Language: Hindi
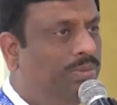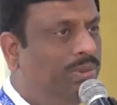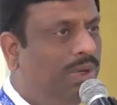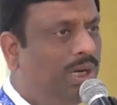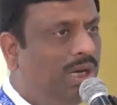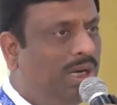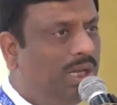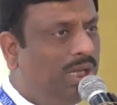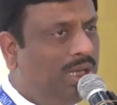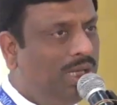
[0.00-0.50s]

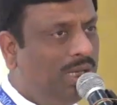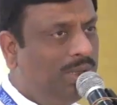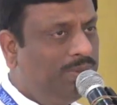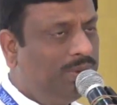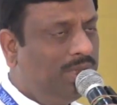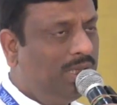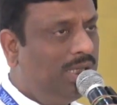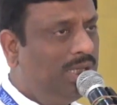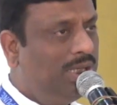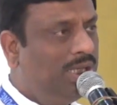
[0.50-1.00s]
प्राणायाम
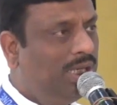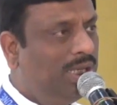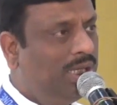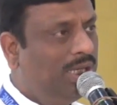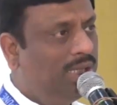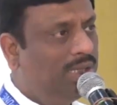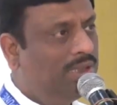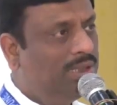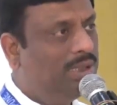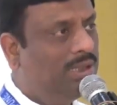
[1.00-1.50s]
के लिए
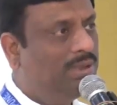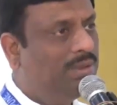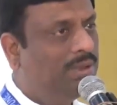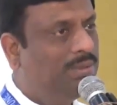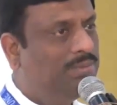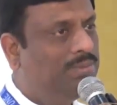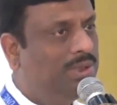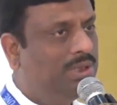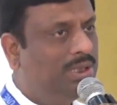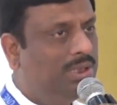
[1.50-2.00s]

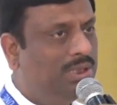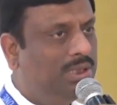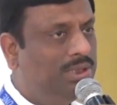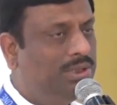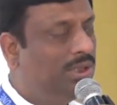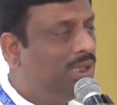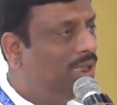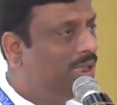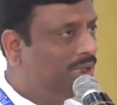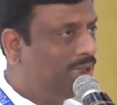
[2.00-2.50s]
अपना
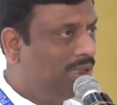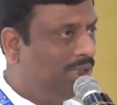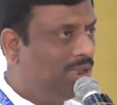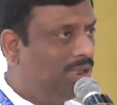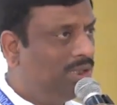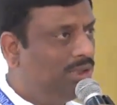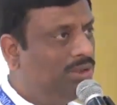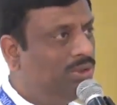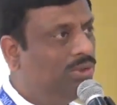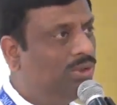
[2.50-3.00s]
ये एक
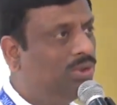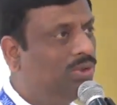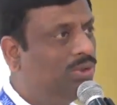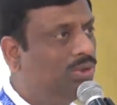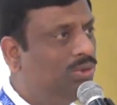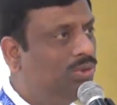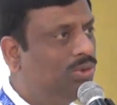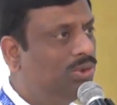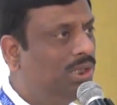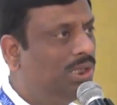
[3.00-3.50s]
योग
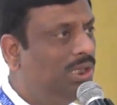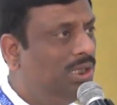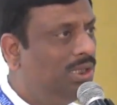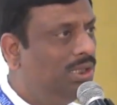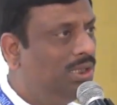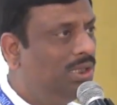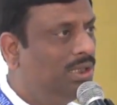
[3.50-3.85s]
गुरु थे